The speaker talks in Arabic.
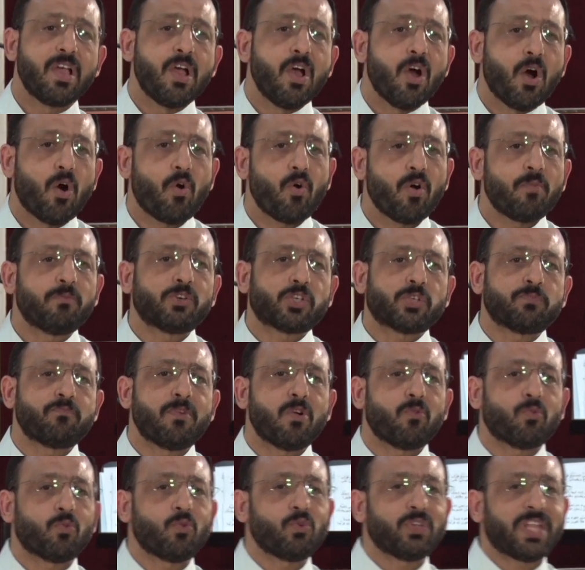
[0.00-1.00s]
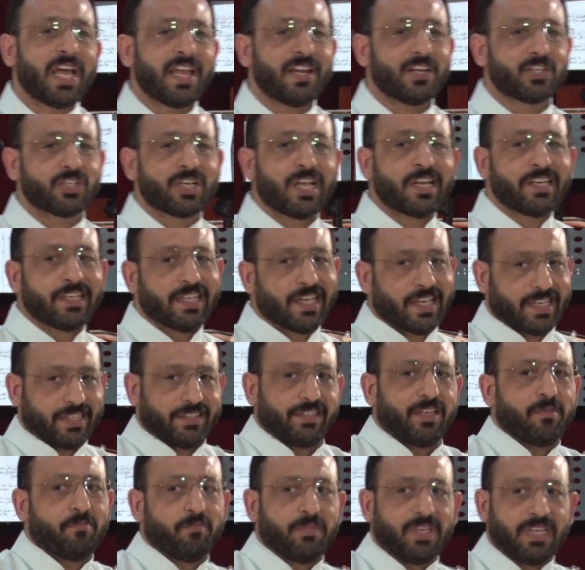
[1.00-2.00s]
هو مش موجود علشان
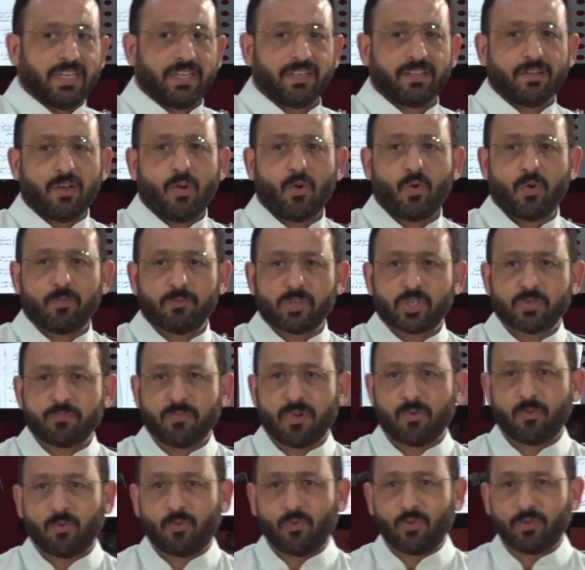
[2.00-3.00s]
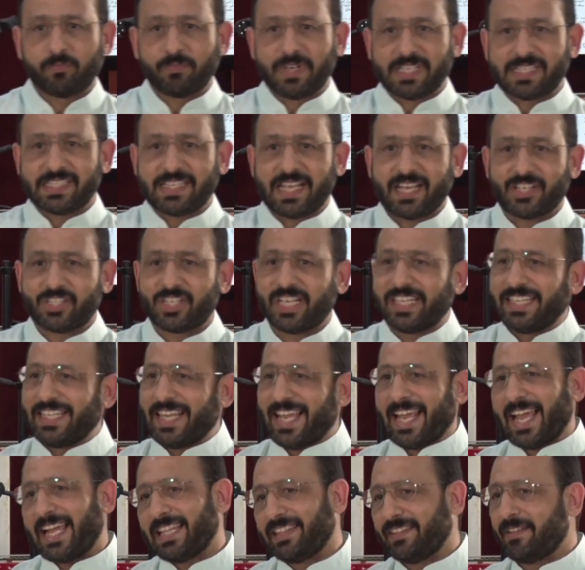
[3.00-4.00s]
يخدمني هو مش موجود بس عشان
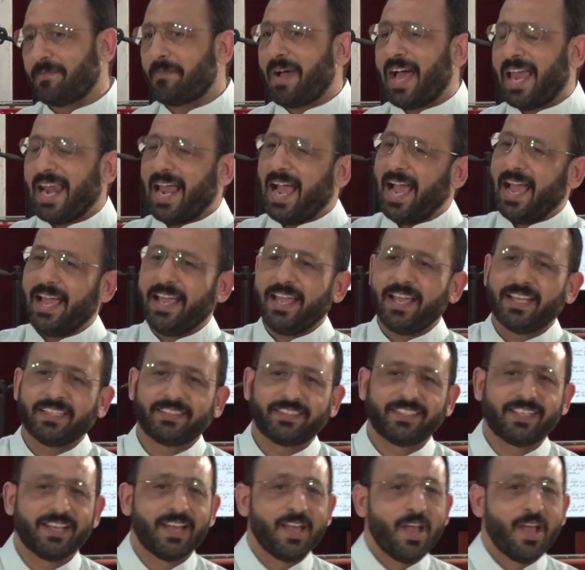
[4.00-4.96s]
يخدم على حياتي